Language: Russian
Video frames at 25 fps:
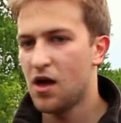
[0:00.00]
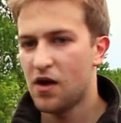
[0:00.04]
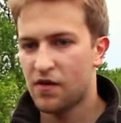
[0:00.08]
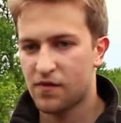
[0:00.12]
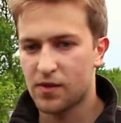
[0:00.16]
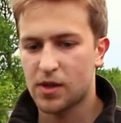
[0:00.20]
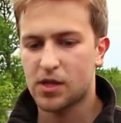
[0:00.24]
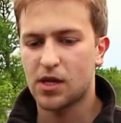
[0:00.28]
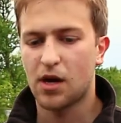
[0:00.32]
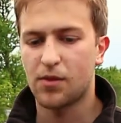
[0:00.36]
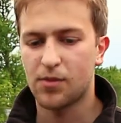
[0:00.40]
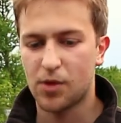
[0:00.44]

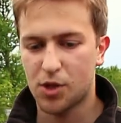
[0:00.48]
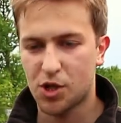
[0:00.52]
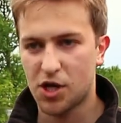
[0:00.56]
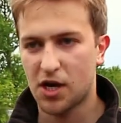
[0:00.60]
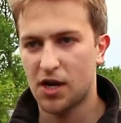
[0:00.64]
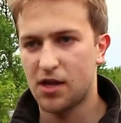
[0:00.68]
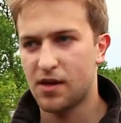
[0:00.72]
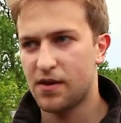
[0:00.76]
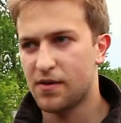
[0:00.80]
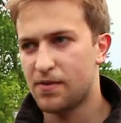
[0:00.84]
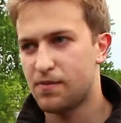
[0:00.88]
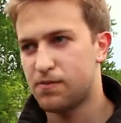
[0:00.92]
На самом
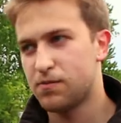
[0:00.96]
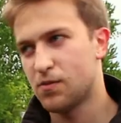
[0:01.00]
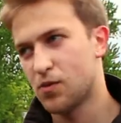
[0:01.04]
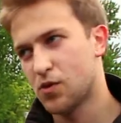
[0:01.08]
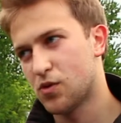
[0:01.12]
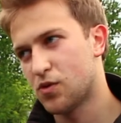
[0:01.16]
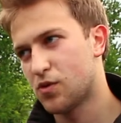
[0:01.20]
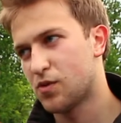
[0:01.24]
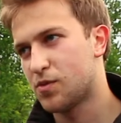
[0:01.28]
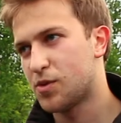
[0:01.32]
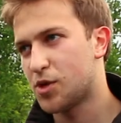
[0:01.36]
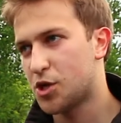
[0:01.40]
начале,
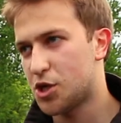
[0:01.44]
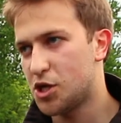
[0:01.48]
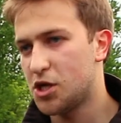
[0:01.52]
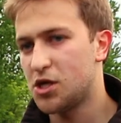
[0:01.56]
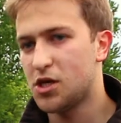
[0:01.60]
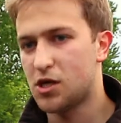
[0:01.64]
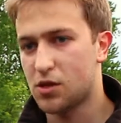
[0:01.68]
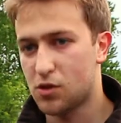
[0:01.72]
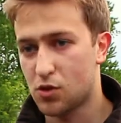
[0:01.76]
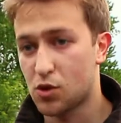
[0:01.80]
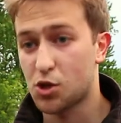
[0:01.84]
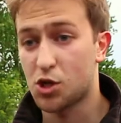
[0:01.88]
ну, в
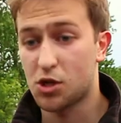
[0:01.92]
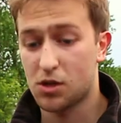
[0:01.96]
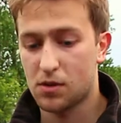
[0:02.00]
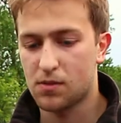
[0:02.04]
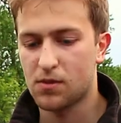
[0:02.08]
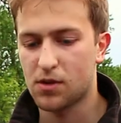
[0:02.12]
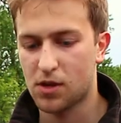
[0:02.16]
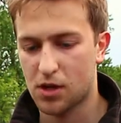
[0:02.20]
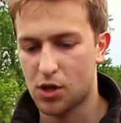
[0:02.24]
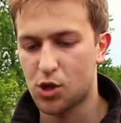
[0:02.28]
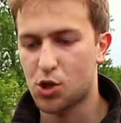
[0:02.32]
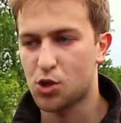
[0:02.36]
защите тоже
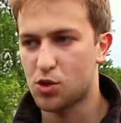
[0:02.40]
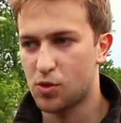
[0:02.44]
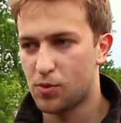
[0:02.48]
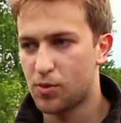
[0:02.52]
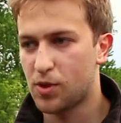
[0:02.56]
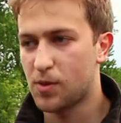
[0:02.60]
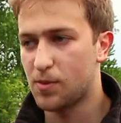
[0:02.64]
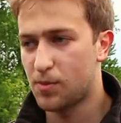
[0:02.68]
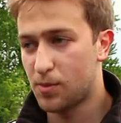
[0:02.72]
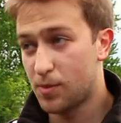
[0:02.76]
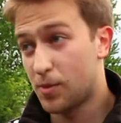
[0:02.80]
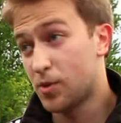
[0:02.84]
хорошо
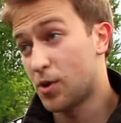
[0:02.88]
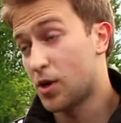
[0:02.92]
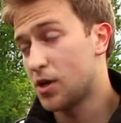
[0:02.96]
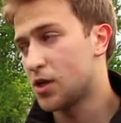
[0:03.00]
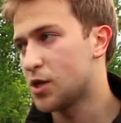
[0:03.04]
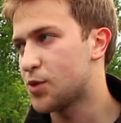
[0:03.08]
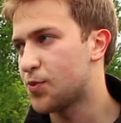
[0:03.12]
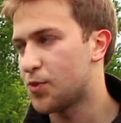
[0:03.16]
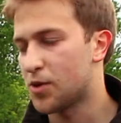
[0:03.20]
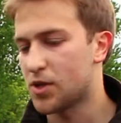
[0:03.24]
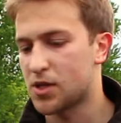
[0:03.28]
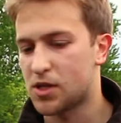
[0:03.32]

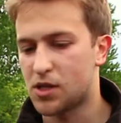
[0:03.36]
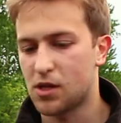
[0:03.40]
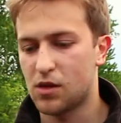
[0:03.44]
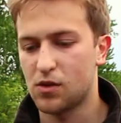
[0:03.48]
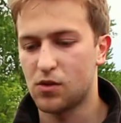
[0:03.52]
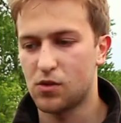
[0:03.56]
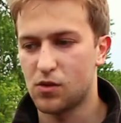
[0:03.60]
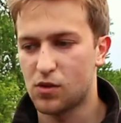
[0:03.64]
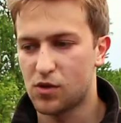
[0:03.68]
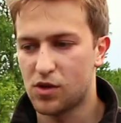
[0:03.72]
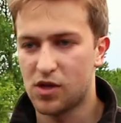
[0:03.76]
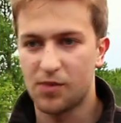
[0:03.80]
боролись, просто,
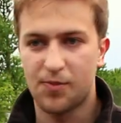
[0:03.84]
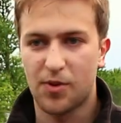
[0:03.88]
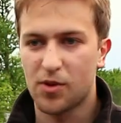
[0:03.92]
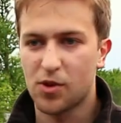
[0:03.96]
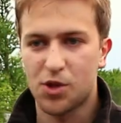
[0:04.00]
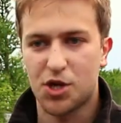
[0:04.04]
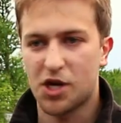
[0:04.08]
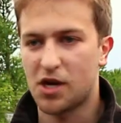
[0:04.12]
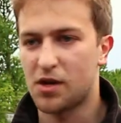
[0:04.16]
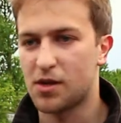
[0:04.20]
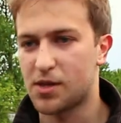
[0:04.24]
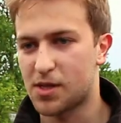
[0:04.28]
но не
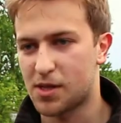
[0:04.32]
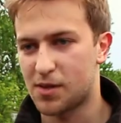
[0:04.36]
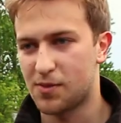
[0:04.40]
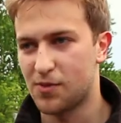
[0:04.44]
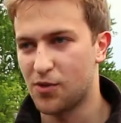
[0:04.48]
получалось.